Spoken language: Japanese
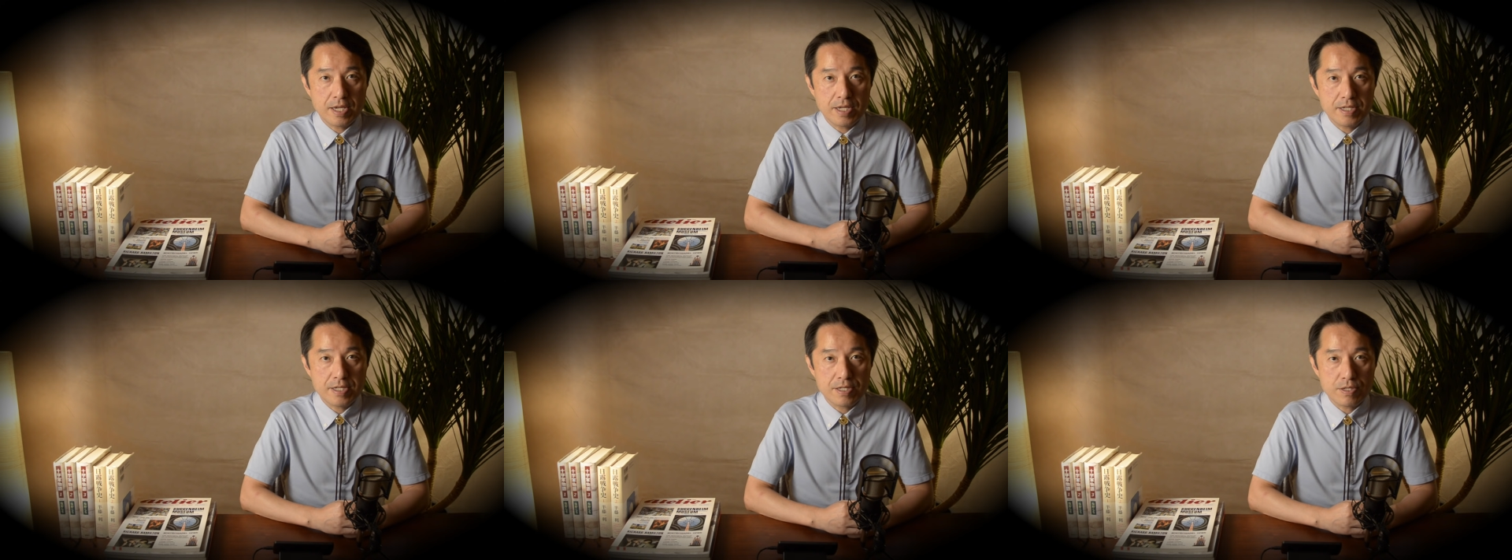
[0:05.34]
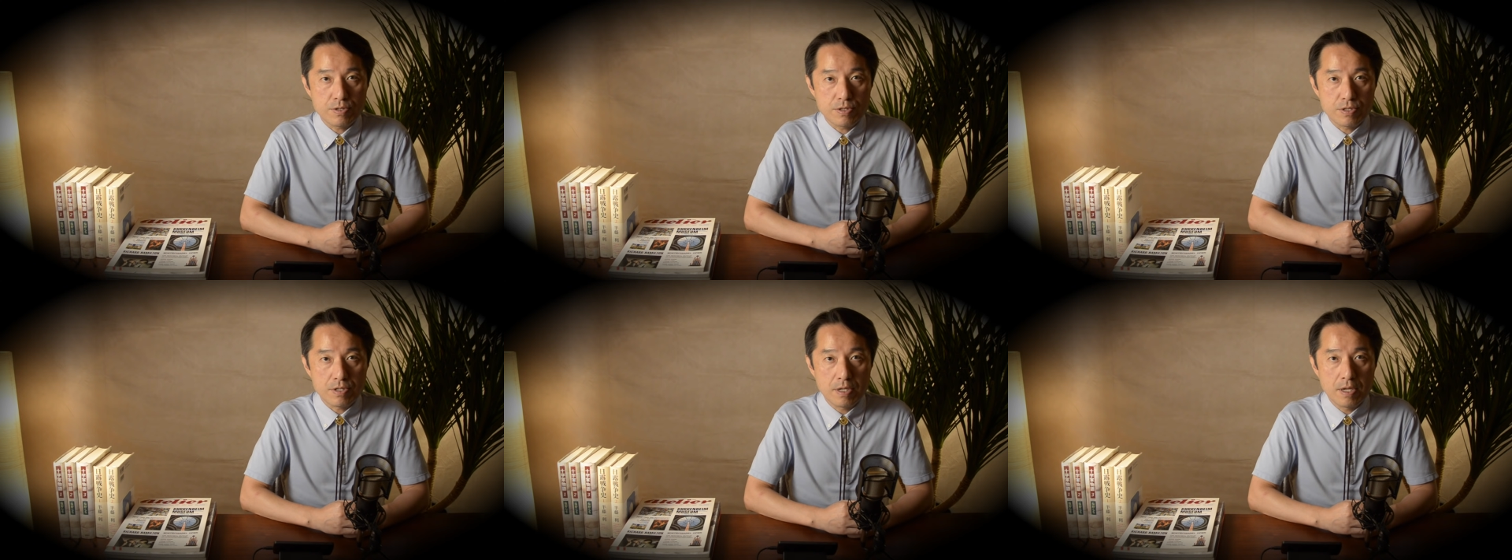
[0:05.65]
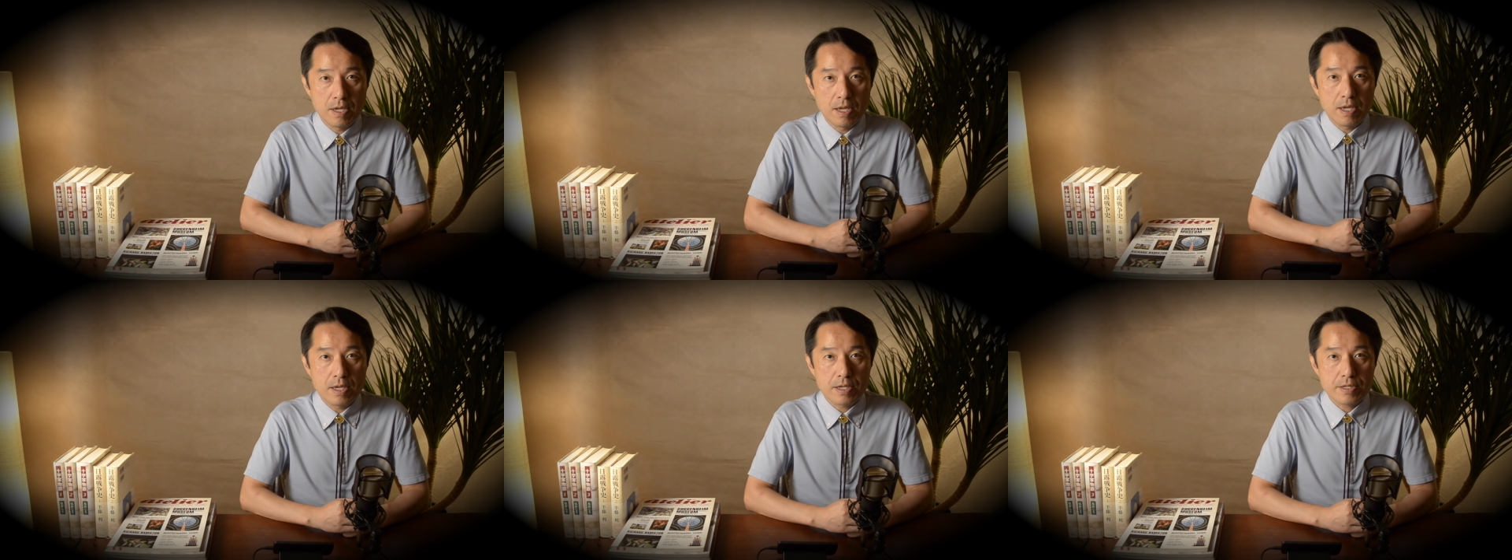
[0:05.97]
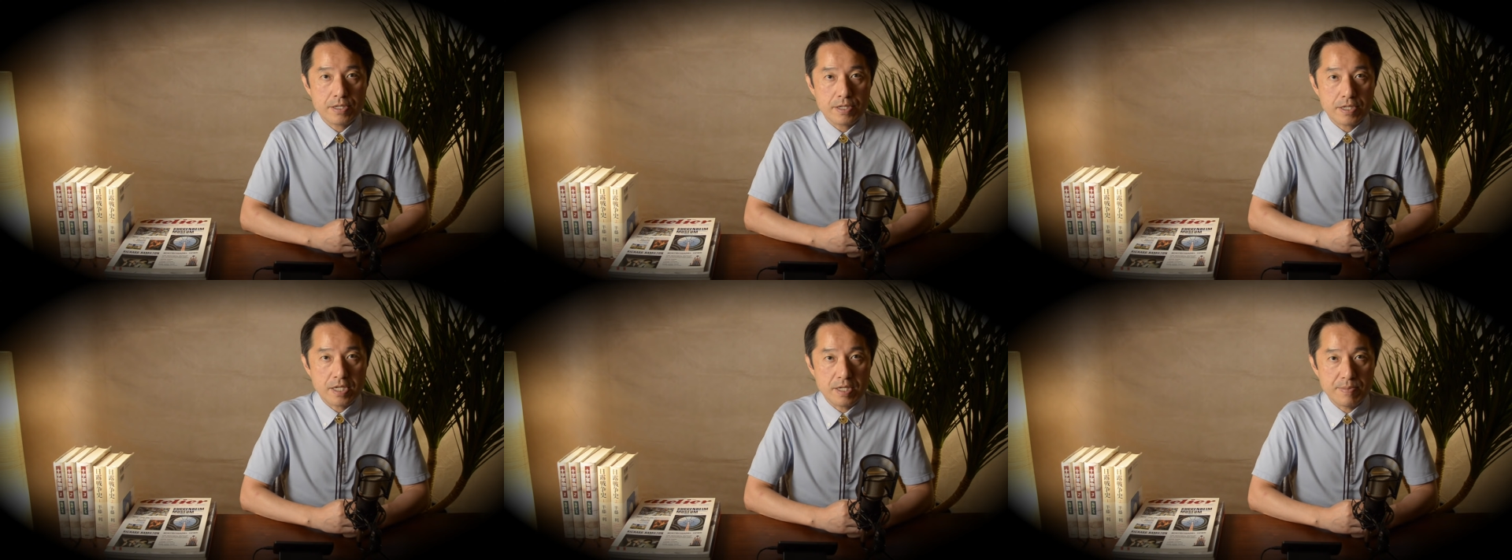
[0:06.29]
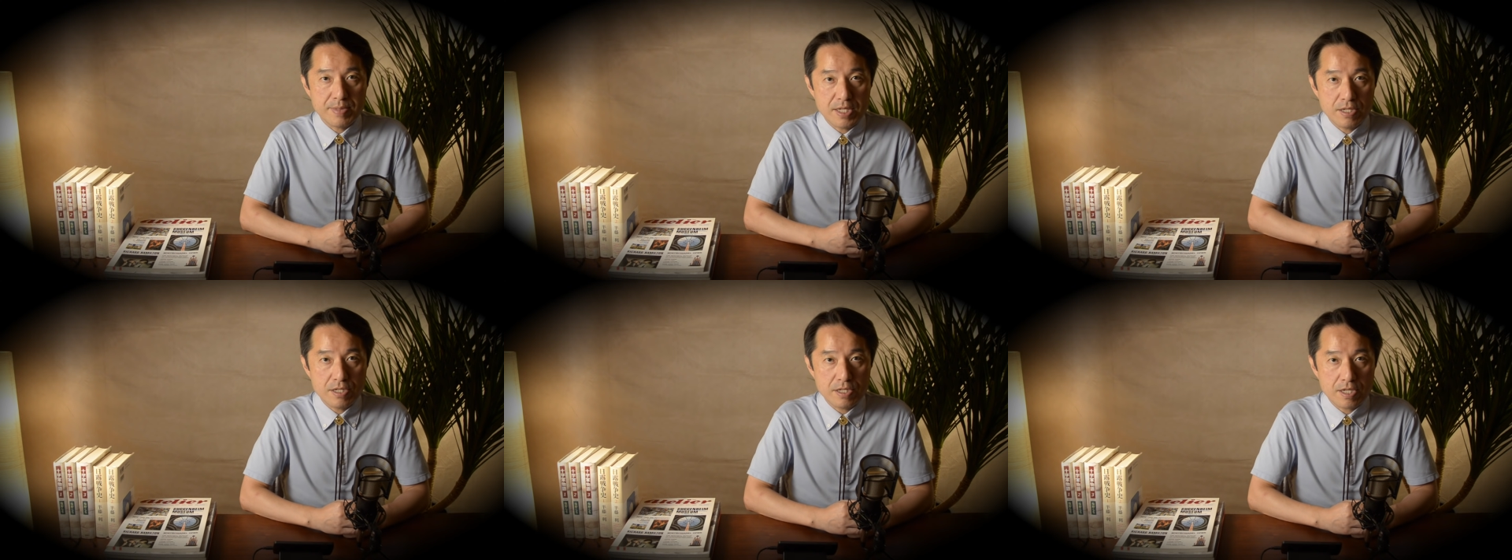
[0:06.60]
にする棄
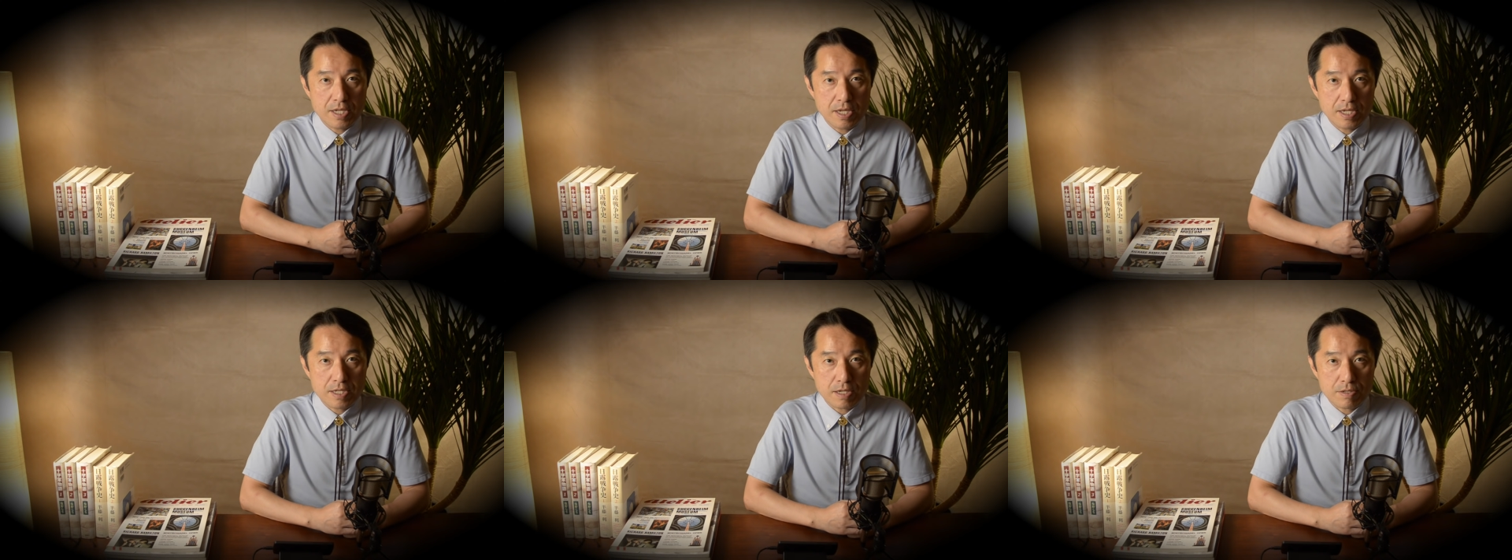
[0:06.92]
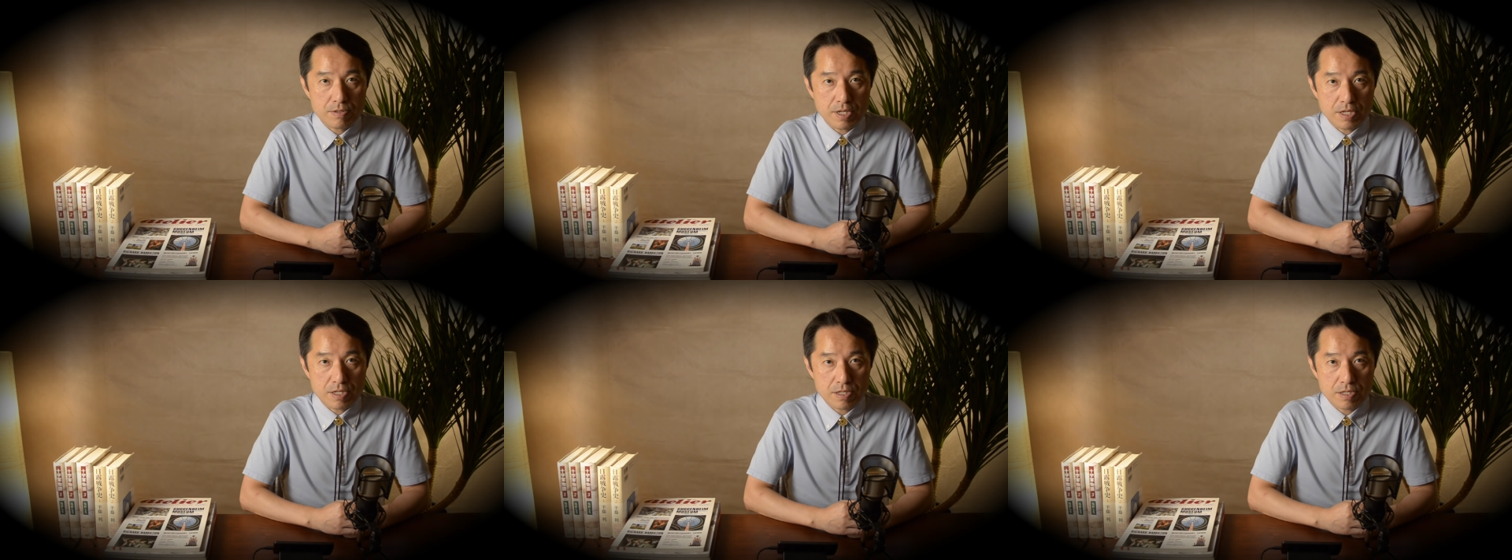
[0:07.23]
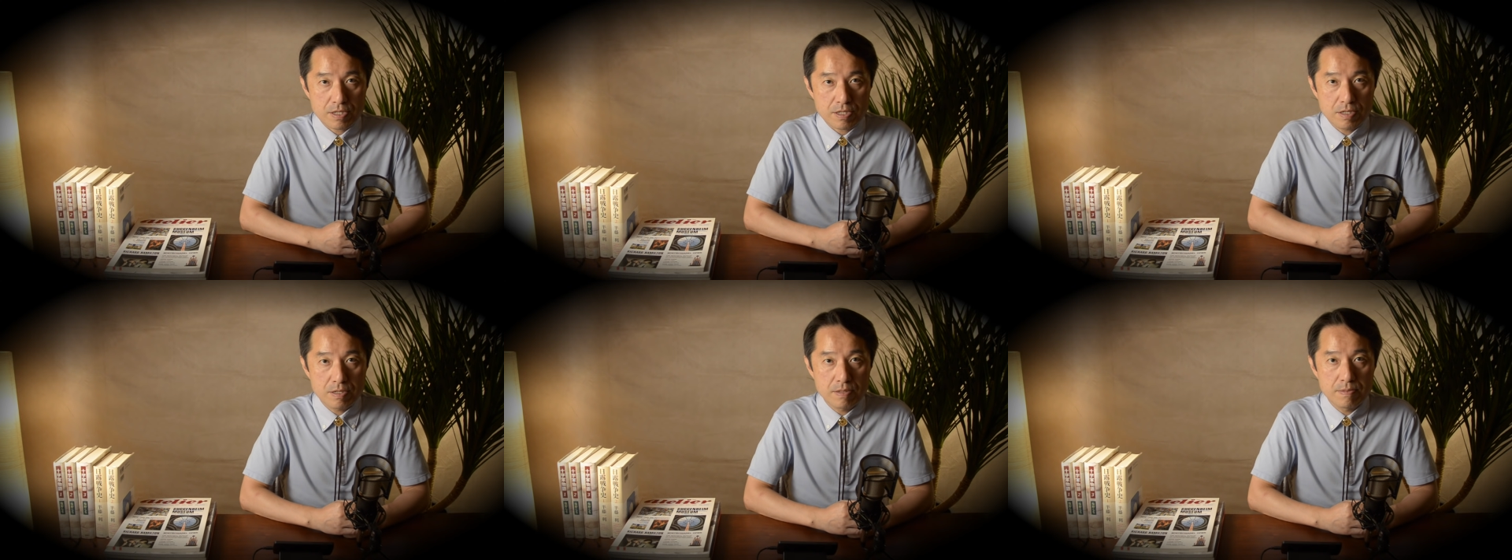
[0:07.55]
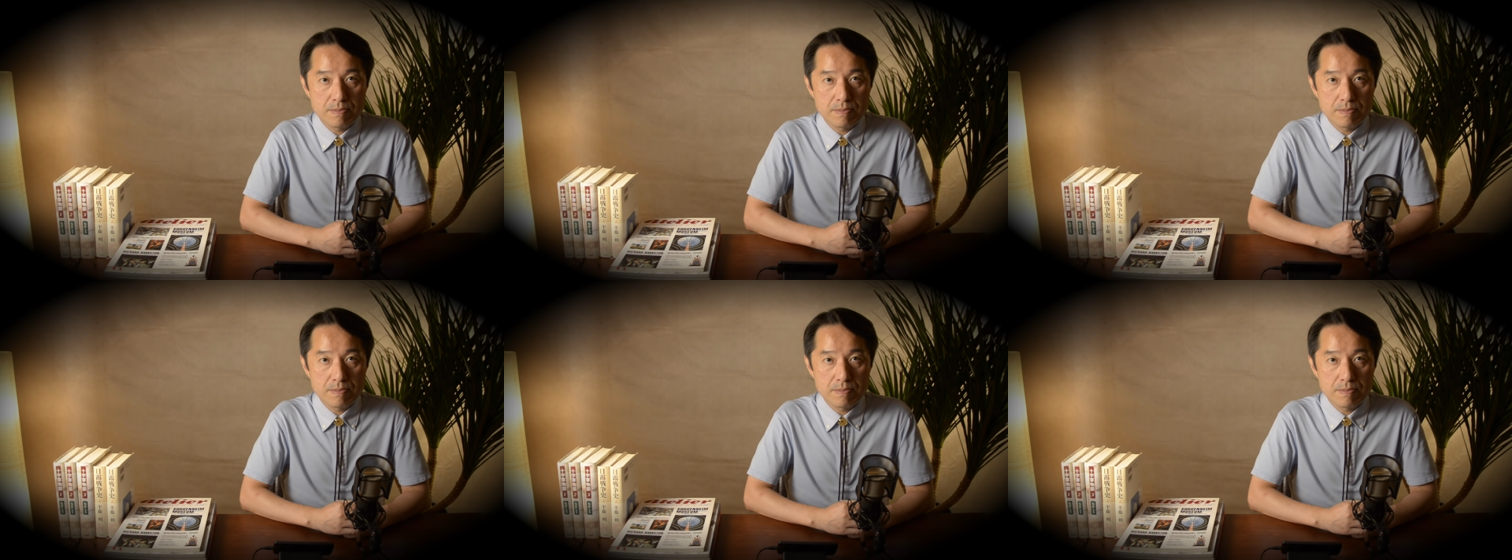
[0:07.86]
民政策です。